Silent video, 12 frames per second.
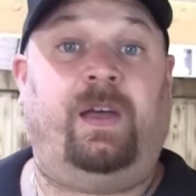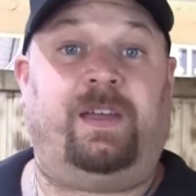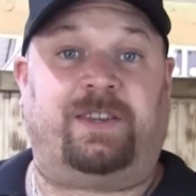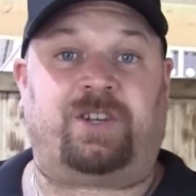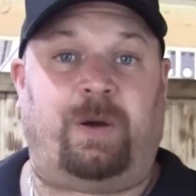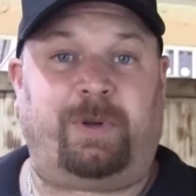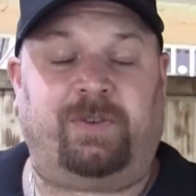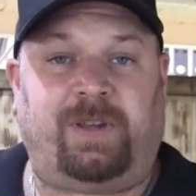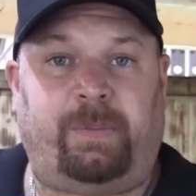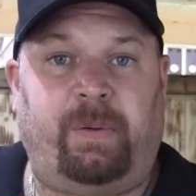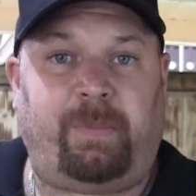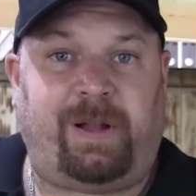Jetzt schauen wir
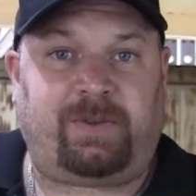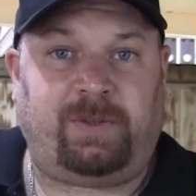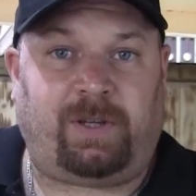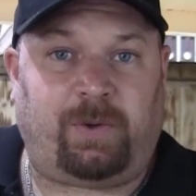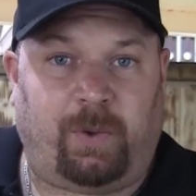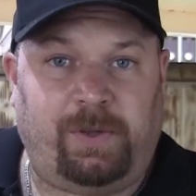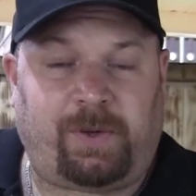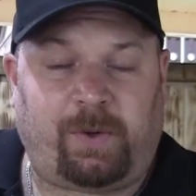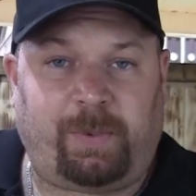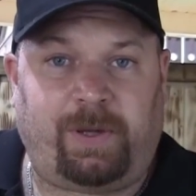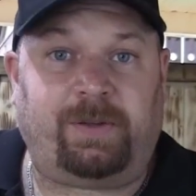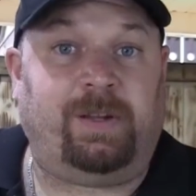zusammen mal zu den Kohlen
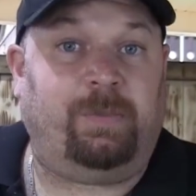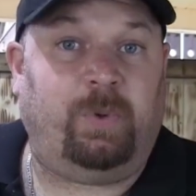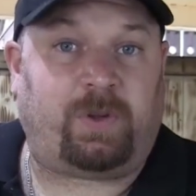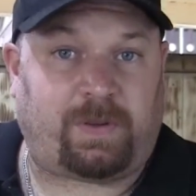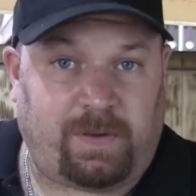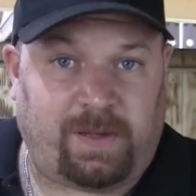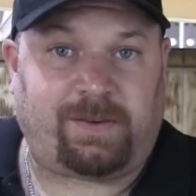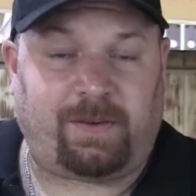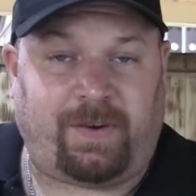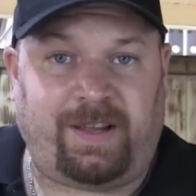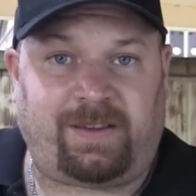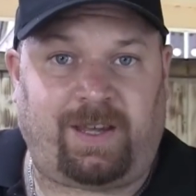rüber, die müssten jetzt
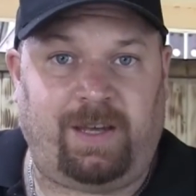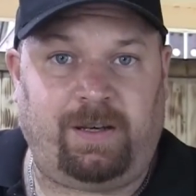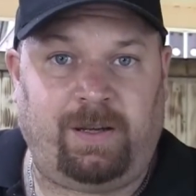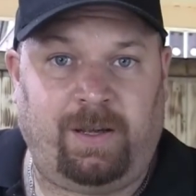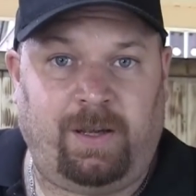soweit sein.